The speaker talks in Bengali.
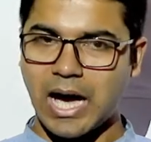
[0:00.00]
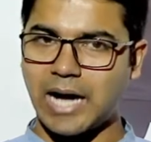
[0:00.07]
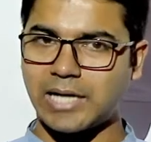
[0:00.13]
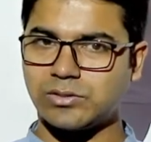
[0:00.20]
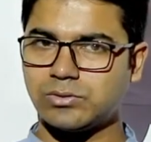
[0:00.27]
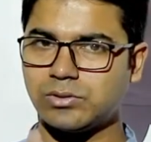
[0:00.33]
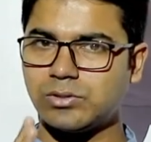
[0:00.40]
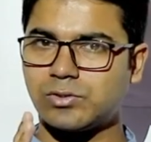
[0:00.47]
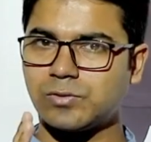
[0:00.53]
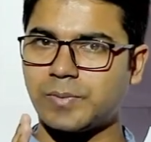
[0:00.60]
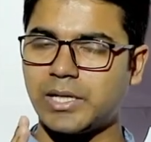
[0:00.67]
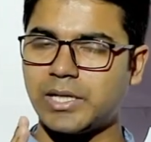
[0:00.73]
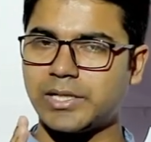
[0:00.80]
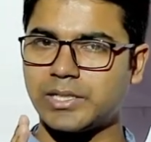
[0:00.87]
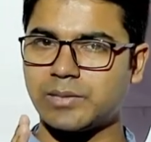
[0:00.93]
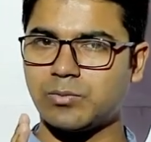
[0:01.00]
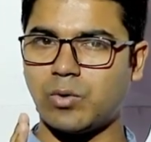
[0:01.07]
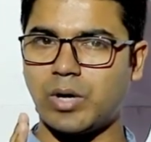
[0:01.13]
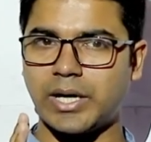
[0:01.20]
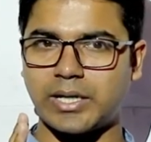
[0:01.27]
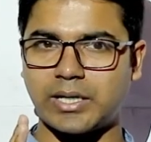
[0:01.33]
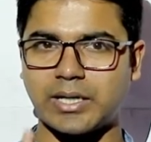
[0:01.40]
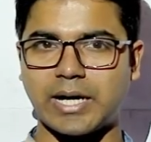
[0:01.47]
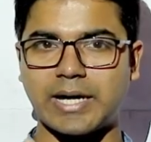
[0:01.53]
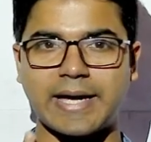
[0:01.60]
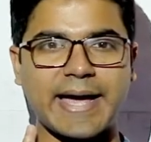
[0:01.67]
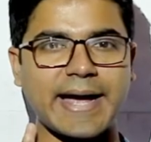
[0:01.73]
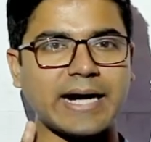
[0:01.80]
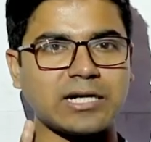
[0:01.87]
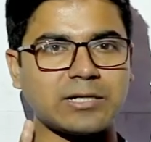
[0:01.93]
আর যদি সুপারলেটিভ ওয়ার্ডটা
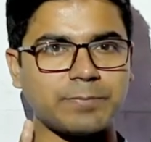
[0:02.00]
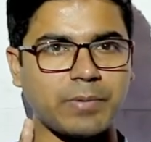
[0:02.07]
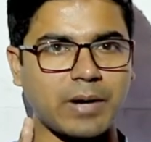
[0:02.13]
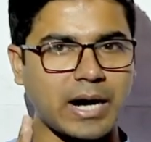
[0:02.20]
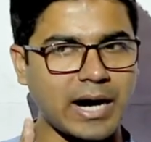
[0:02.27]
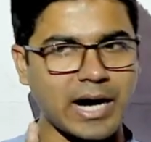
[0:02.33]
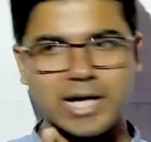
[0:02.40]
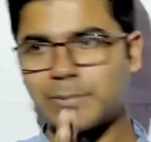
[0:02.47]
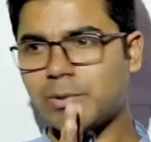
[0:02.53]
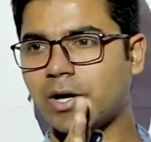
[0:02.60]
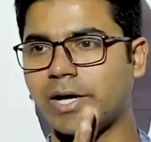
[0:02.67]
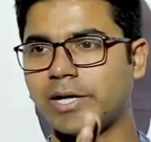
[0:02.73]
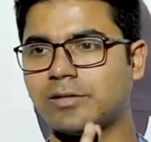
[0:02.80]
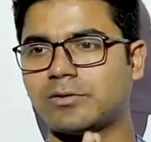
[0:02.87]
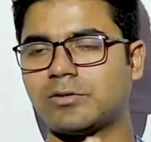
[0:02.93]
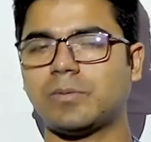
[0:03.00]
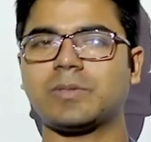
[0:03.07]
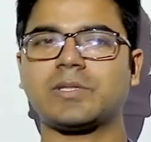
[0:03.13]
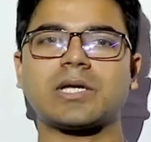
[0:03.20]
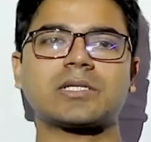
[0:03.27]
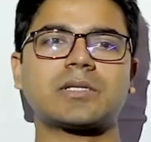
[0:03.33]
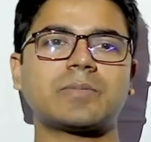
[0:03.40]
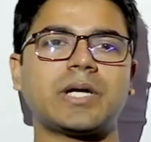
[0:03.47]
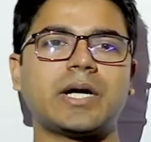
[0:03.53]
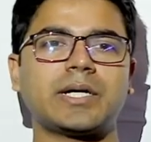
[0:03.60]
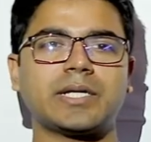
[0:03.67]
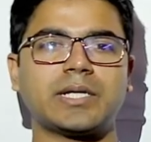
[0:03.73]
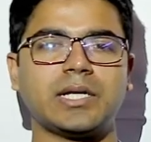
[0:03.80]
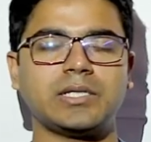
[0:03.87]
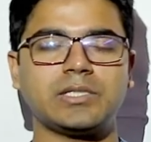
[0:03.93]
অ্যাড ভার্ভ হয় তবে তার সামনে
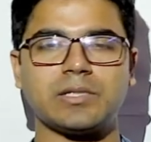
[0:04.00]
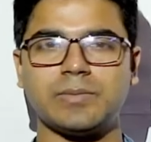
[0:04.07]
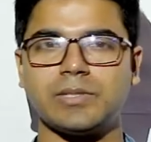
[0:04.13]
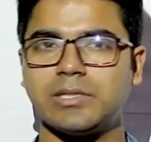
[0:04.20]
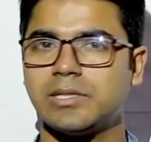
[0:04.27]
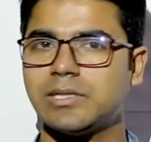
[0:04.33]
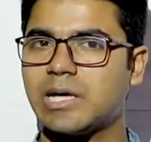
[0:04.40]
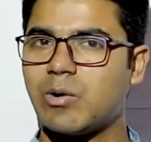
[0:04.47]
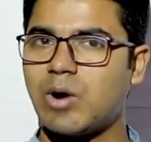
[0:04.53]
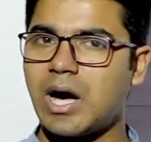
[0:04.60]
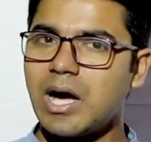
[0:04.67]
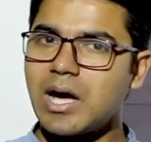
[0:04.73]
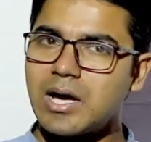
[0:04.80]
আর্টিকেল হিসাবে দি দেওয়া